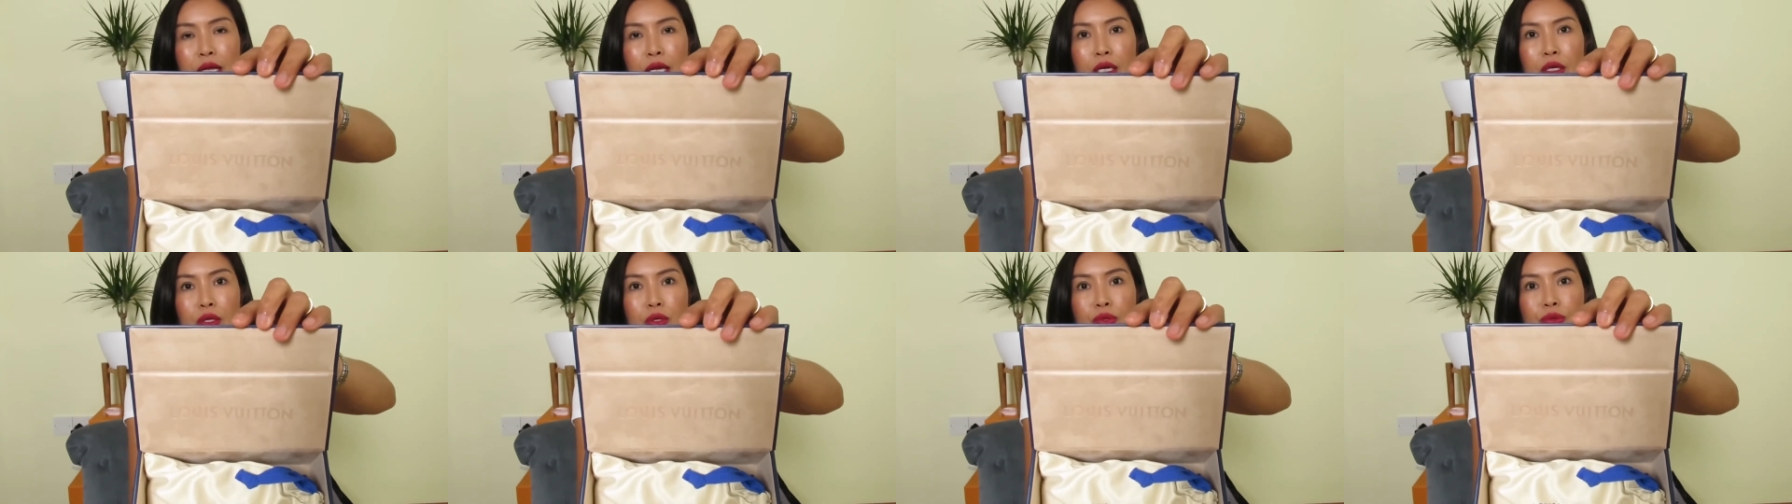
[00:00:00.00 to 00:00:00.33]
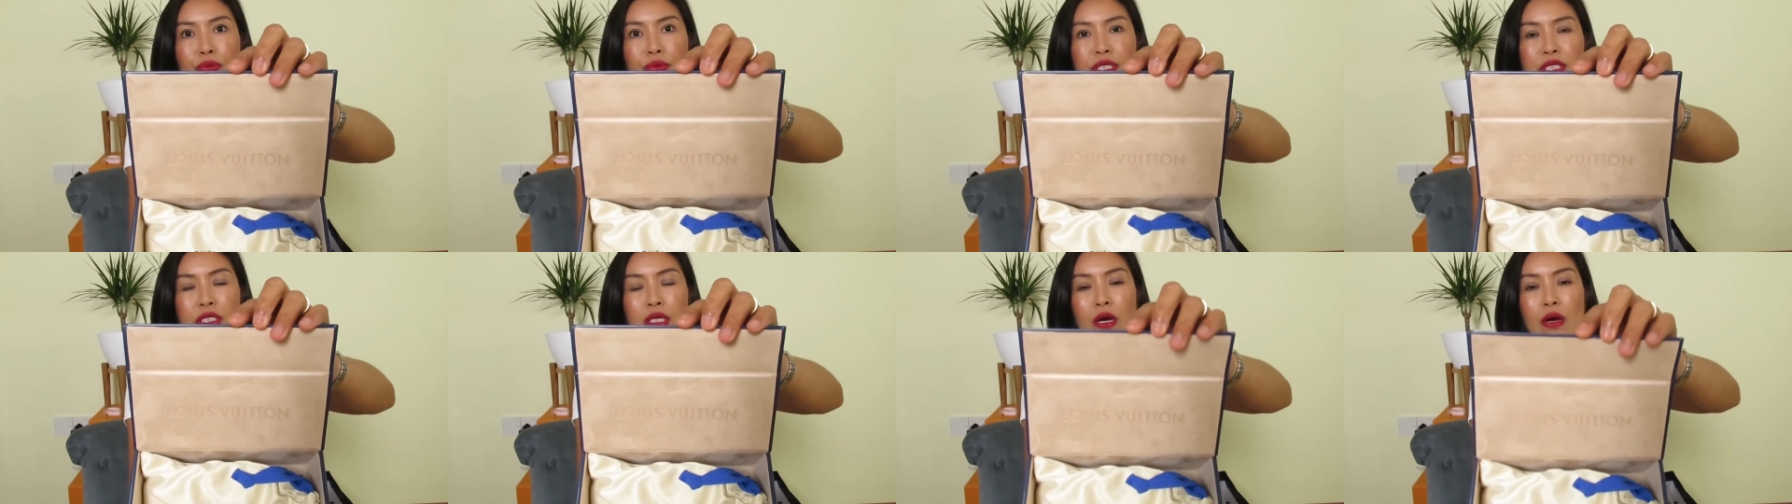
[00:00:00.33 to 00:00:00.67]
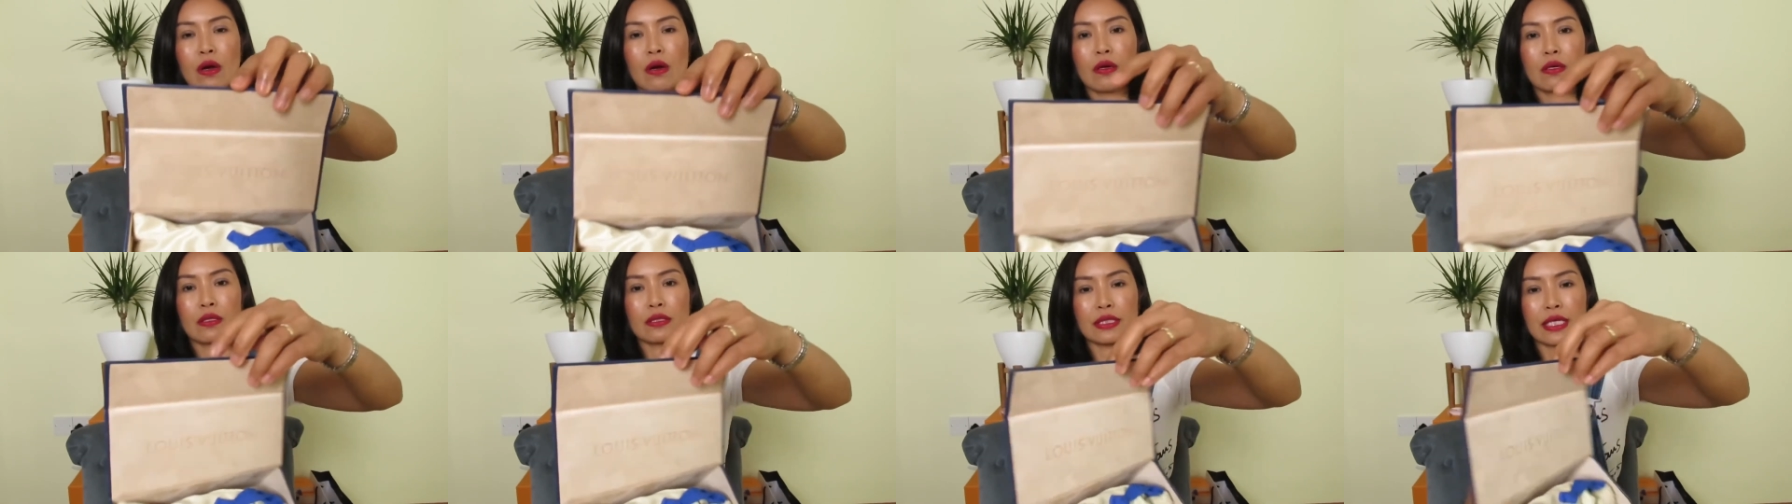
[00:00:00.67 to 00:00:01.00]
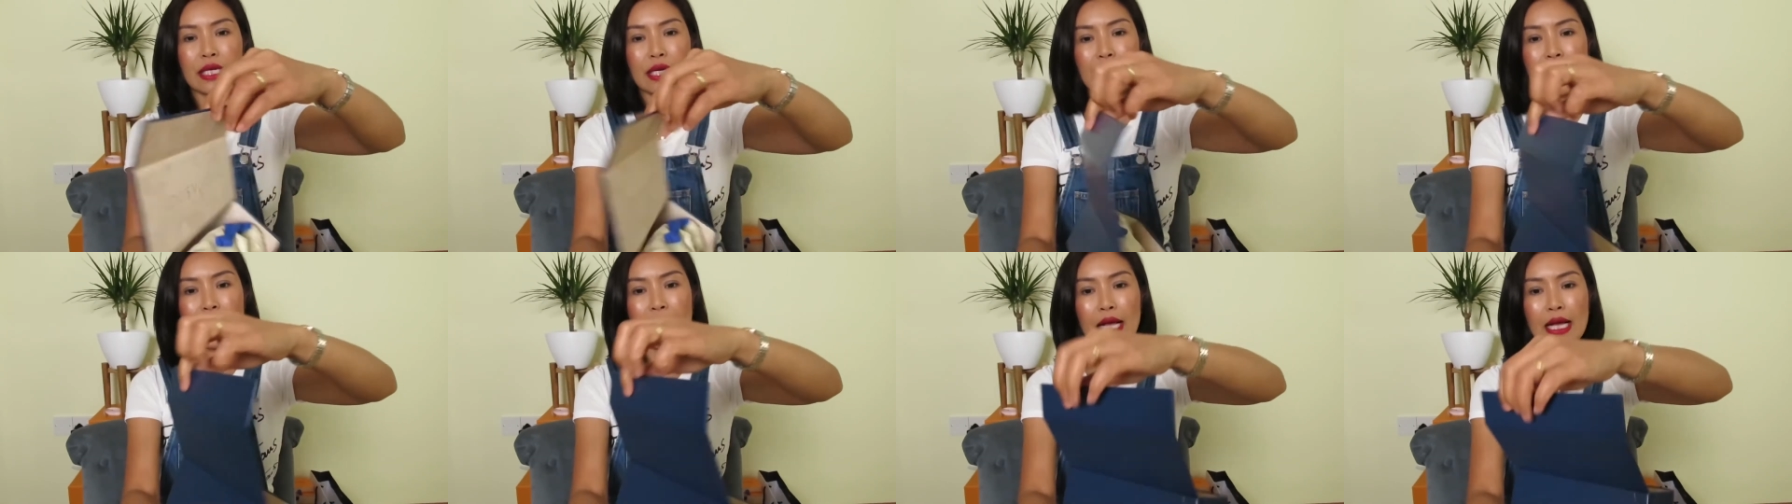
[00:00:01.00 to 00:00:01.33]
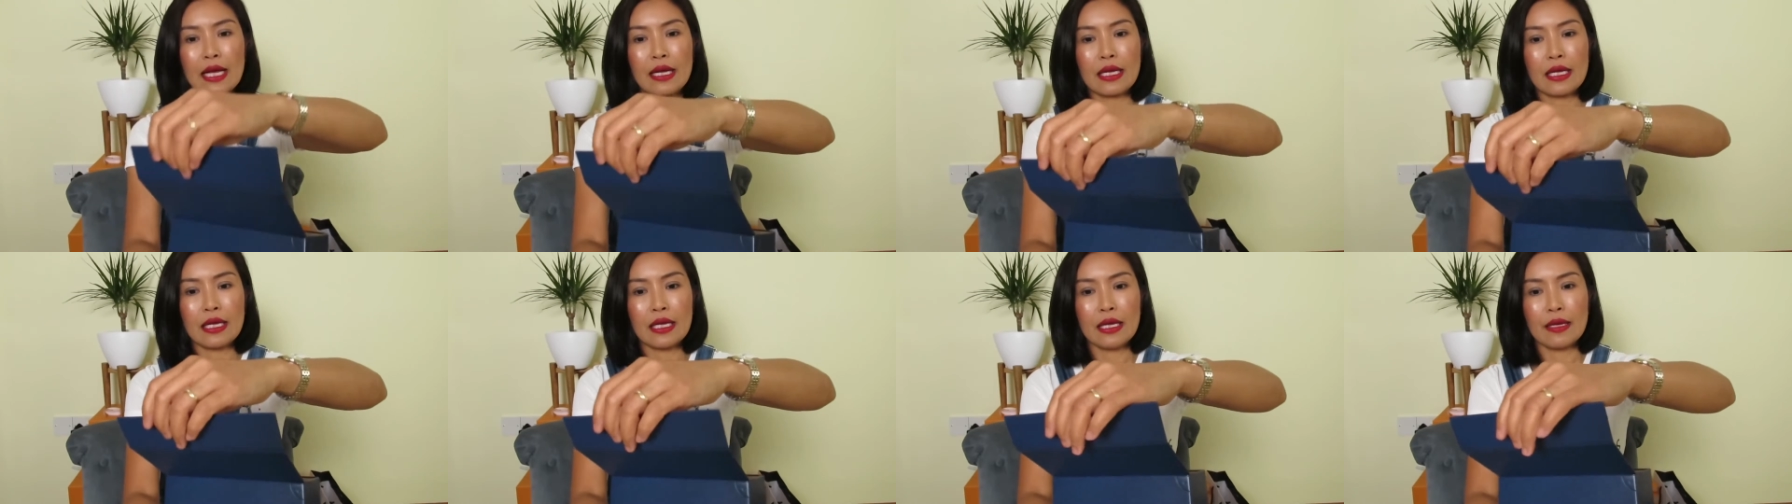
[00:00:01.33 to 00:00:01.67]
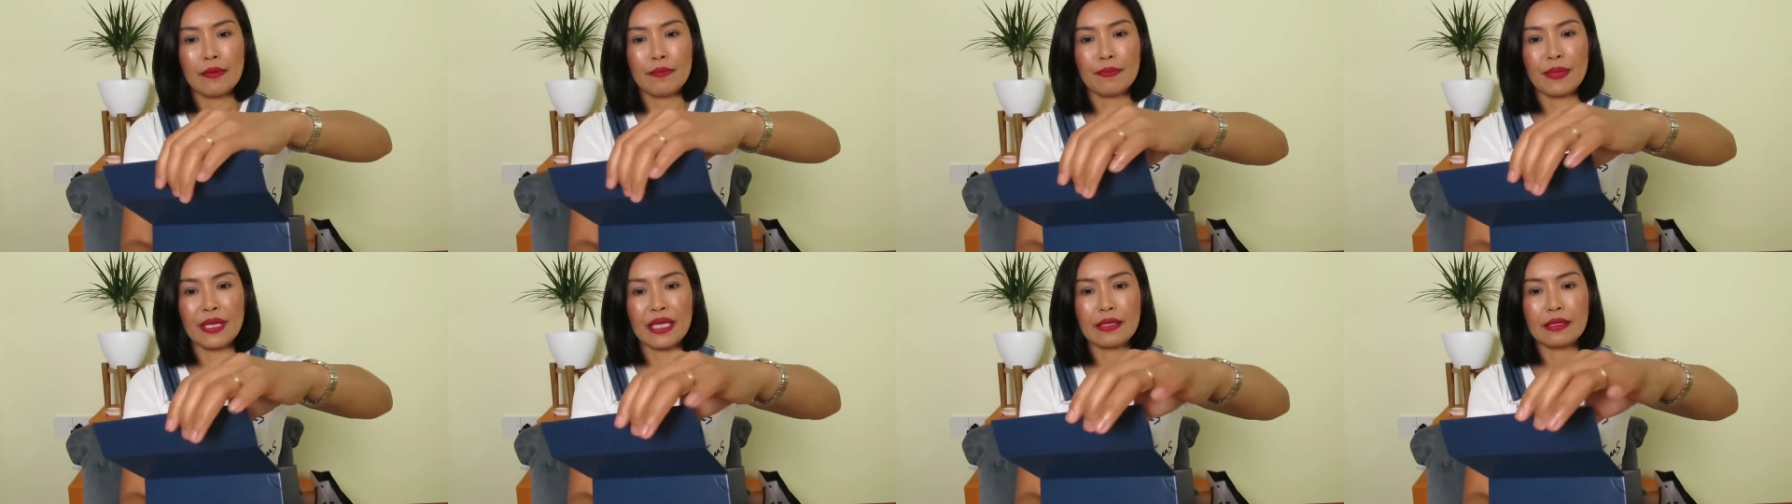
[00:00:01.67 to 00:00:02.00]
ลุยวิทองนะคะ
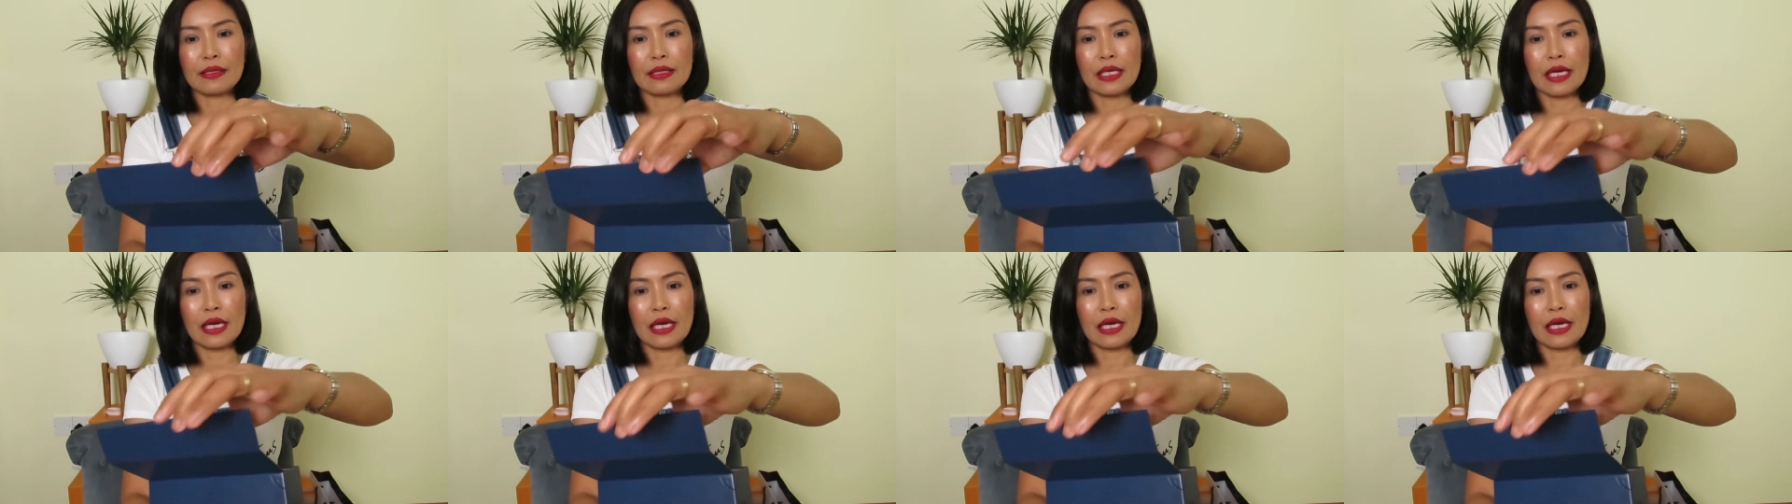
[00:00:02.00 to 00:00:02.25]
เป็น